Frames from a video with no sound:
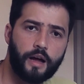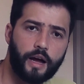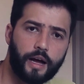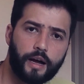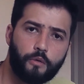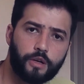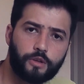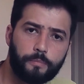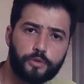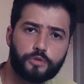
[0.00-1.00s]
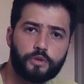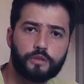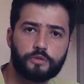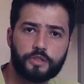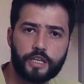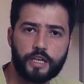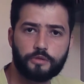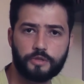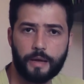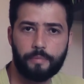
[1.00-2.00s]
Ah, quanto à postura dos
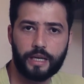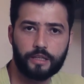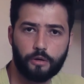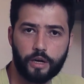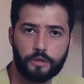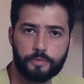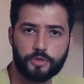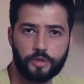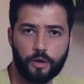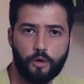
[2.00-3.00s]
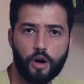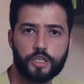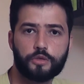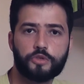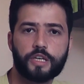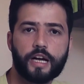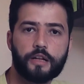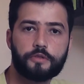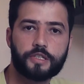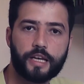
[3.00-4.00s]
guias, do Zé Pilintra olhando para o seu decote, do
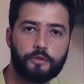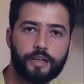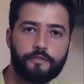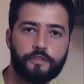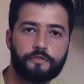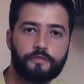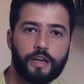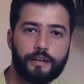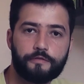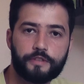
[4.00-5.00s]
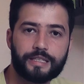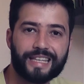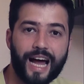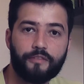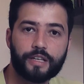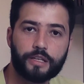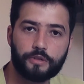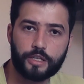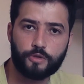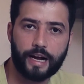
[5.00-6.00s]
cigano dizendo que vive, é, estava
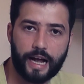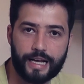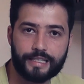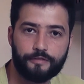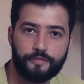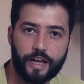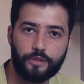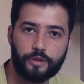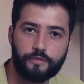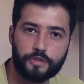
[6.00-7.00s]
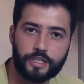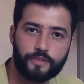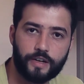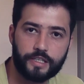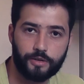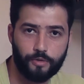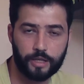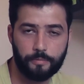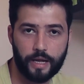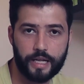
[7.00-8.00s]
dentro da sua casa vendo o que vocês faziam em
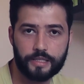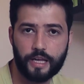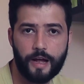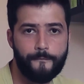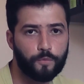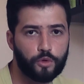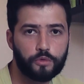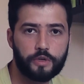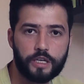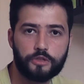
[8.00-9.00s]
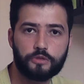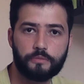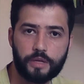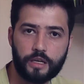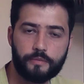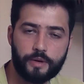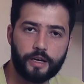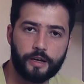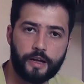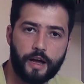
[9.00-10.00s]
quatro paredes, tudo isso, minha
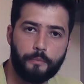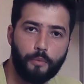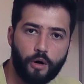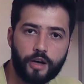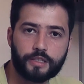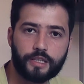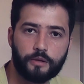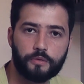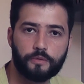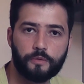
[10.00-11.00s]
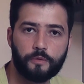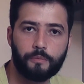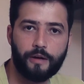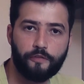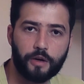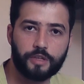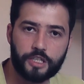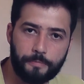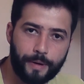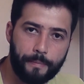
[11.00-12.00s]
irmã, mostra um, uma falta
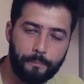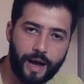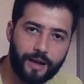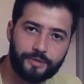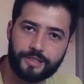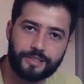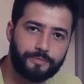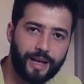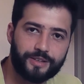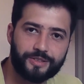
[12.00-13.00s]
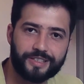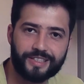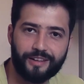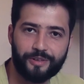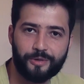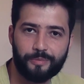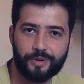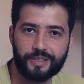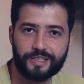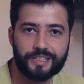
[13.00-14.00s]
de preparo desses médios que estavam
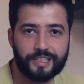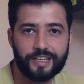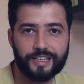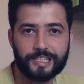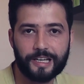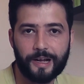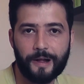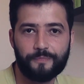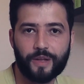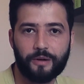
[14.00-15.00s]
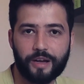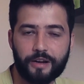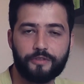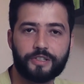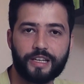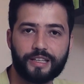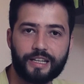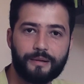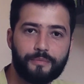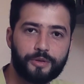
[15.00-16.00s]
incorporando esses guias. É, eu quero que você
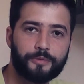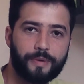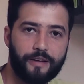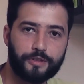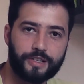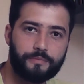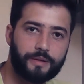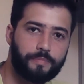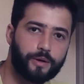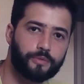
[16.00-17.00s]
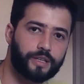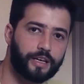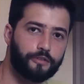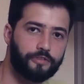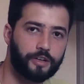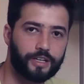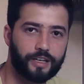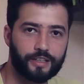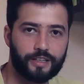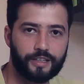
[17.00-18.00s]
entenda muito bem, você me pergunta aqui no final
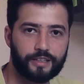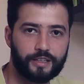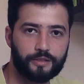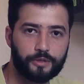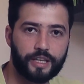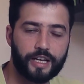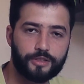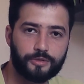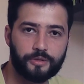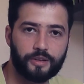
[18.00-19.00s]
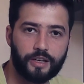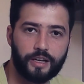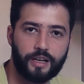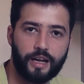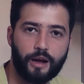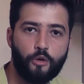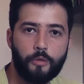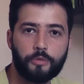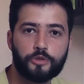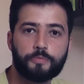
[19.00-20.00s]
da, da, da, do texto, é
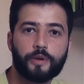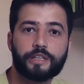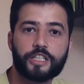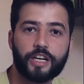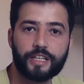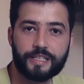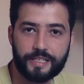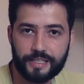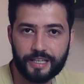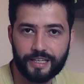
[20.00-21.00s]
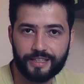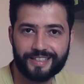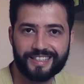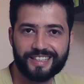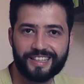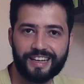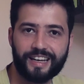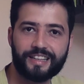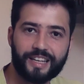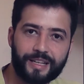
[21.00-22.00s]
como nos proteger desses guias.
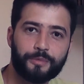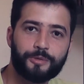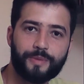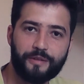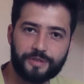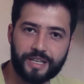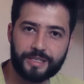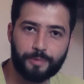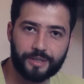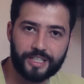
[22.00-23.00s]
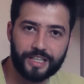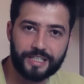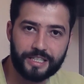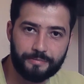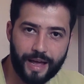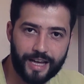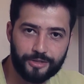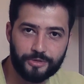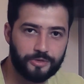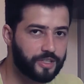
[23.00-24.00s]
É, entenda muito bem, você tem que se proteger desses
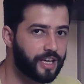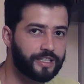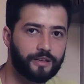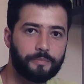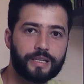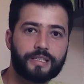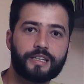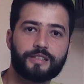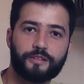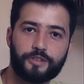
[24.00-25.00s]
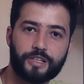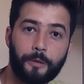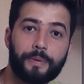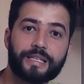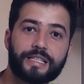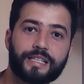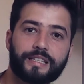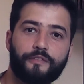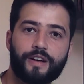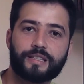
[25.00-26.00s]
médiums. Os guias não precisam, você não precisa
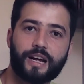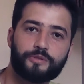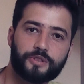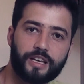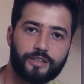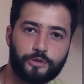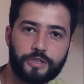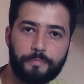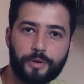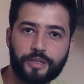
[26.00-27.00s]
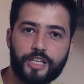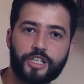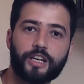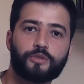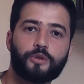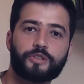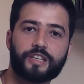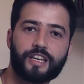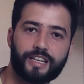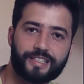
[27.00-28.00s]
se afastar dos guias ou se proteger
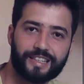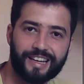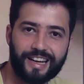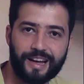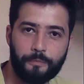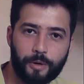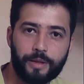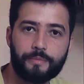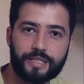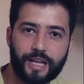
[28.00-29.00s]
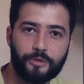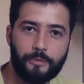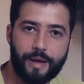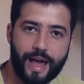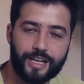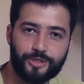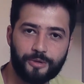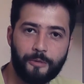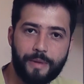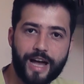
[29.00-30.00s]
dos guias. O problema está no
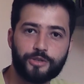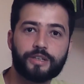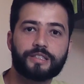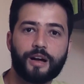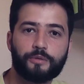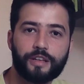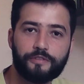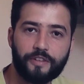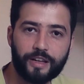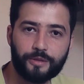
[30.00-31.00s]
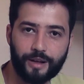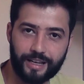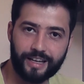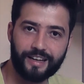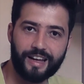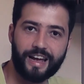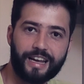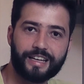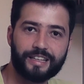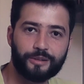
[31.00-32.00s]
médium. O médium que está com defeito ali,
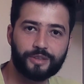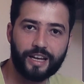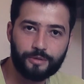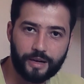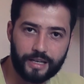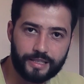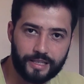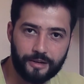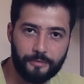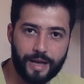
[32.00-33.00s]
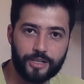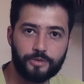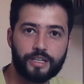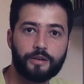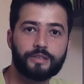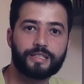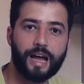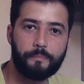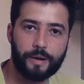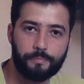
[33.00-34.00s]
ele que não tem educação, o médium que não
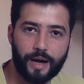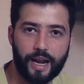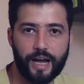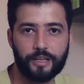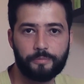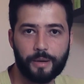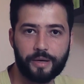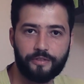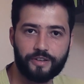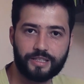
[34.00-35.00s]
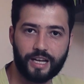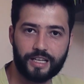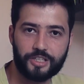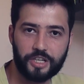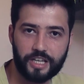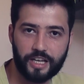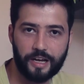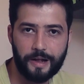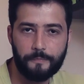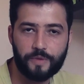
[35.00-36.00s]
está preparado para manifestar este
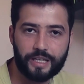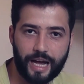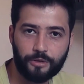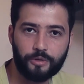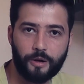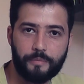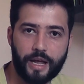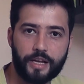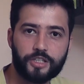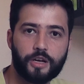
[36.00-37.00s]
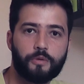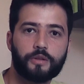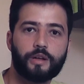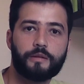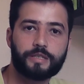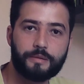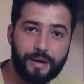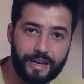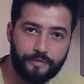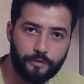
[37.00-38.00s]
guia. E naturalmente que quando ele se
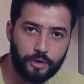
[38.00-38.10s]
manif...